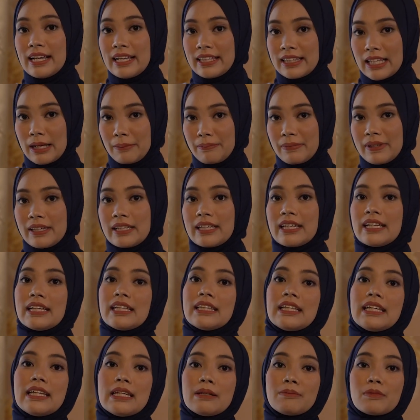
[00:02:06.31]
tapi
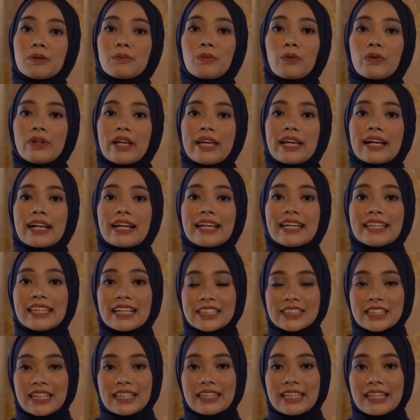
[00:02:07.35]
kini mempunyai
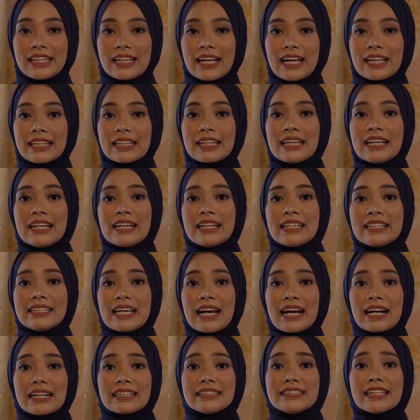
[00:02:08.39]
klinik kecantikan
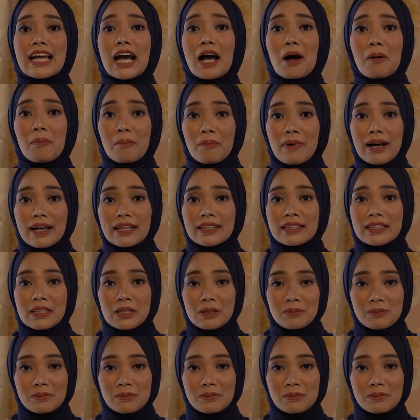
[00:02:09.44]
yang nyaman,